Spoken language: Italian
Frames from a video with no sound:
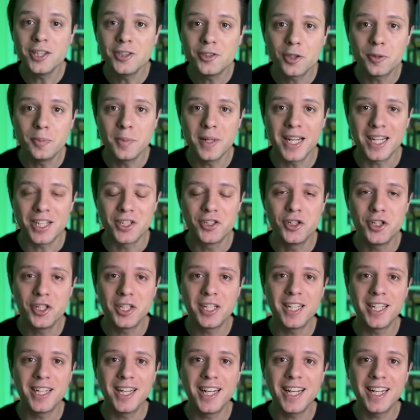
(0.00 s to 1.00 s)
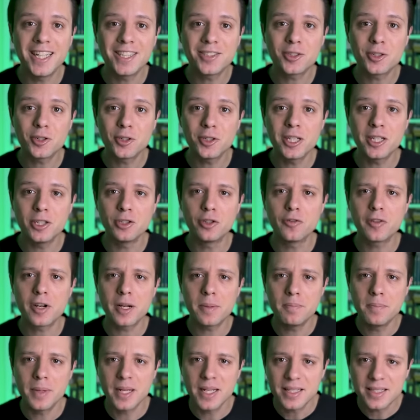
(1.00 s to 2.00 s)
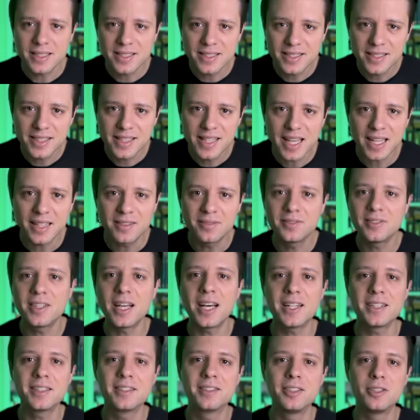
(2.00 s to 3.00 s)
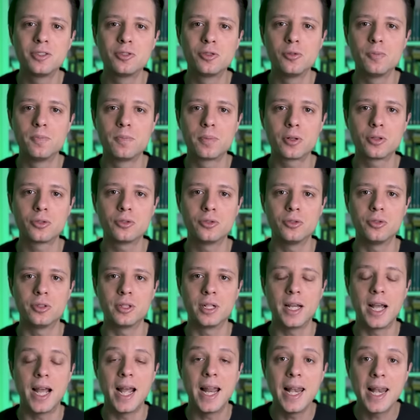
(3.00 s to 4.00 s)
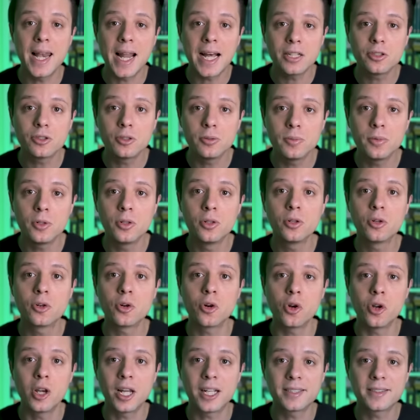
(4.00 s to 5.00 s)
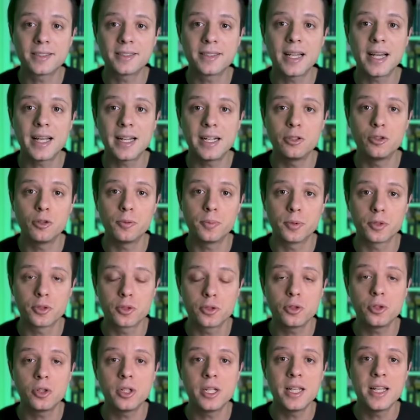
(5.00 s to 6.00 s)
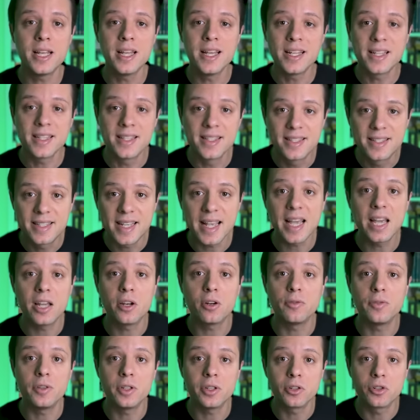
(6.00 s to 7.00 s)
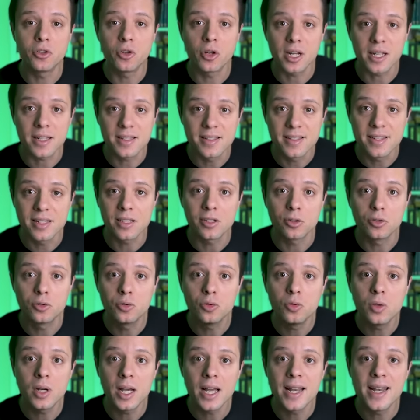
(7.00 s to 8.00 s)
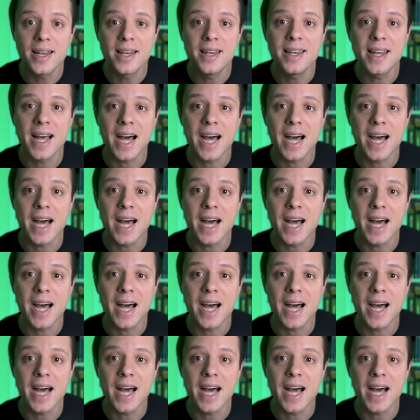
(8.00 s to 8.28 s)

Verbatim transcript: 100.000 giri l'elettrone dovrebbe schiantarsi sul protone e l'atomo collassare dopo soli 0,02